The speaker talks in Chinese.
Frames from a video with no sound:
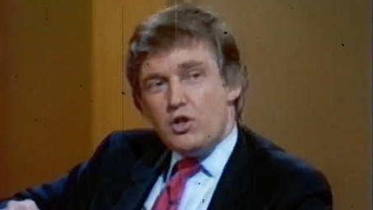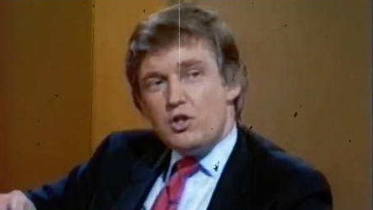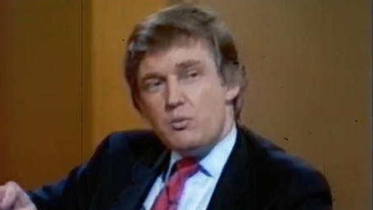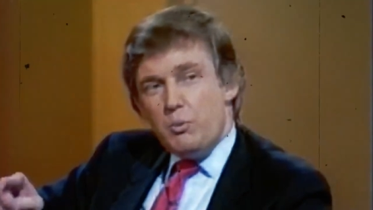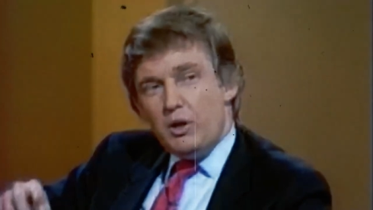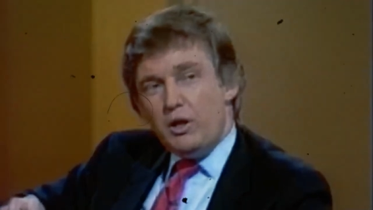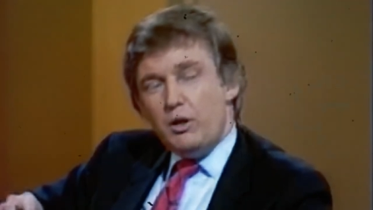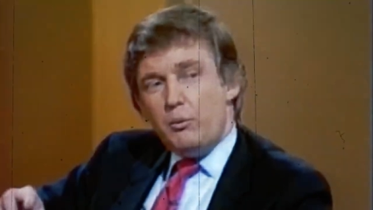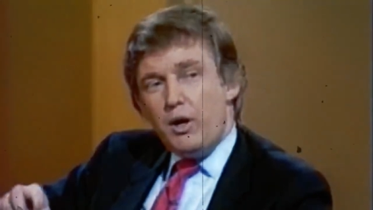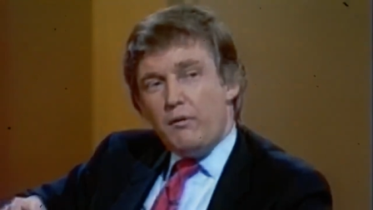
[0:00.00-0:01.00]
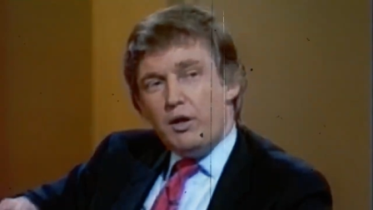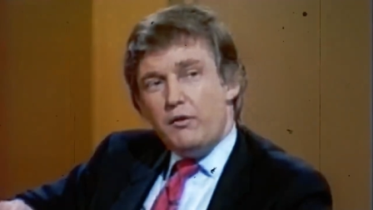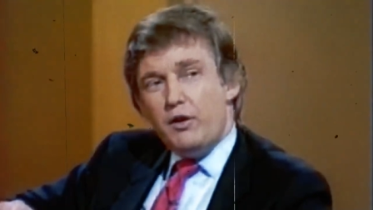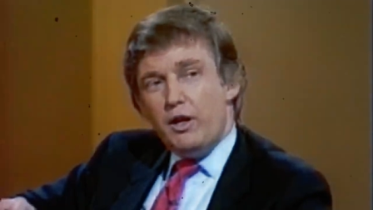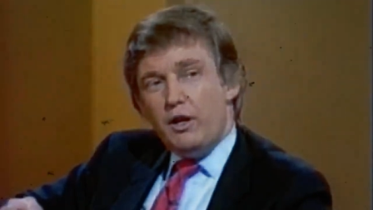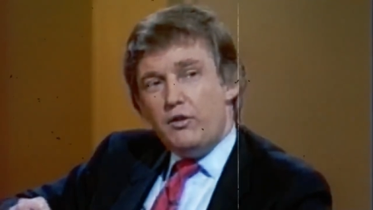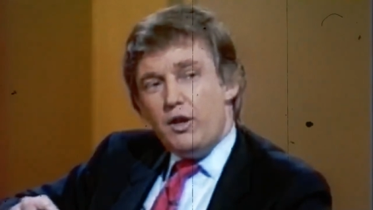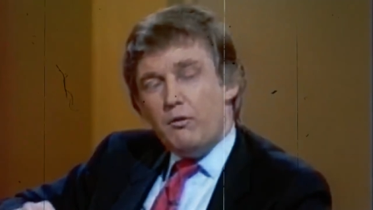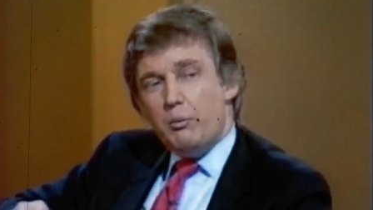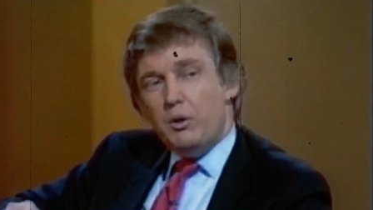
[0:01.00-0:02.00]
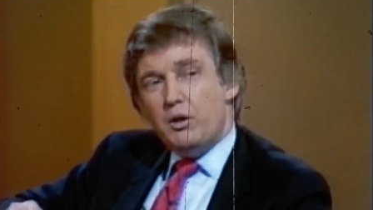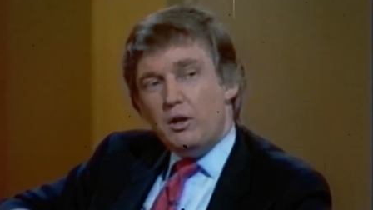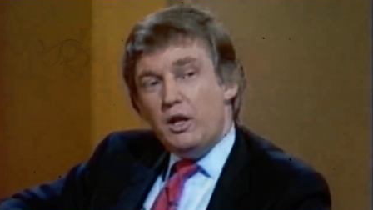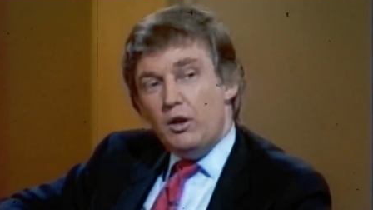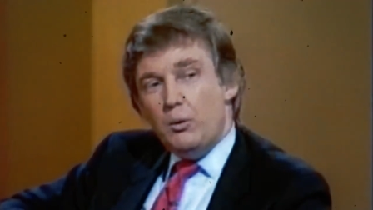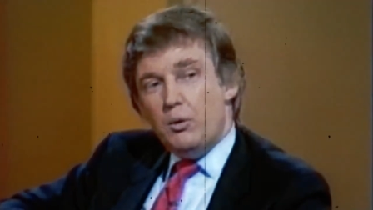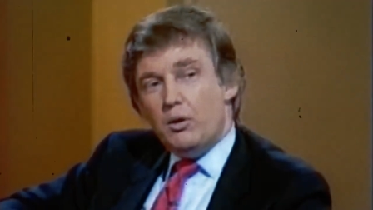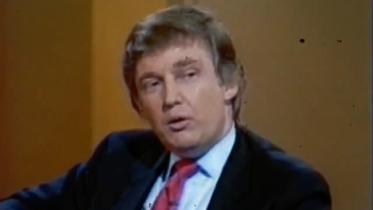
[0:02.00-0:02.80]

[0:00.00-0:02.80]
现在他似乎找到了一个新的商机，一个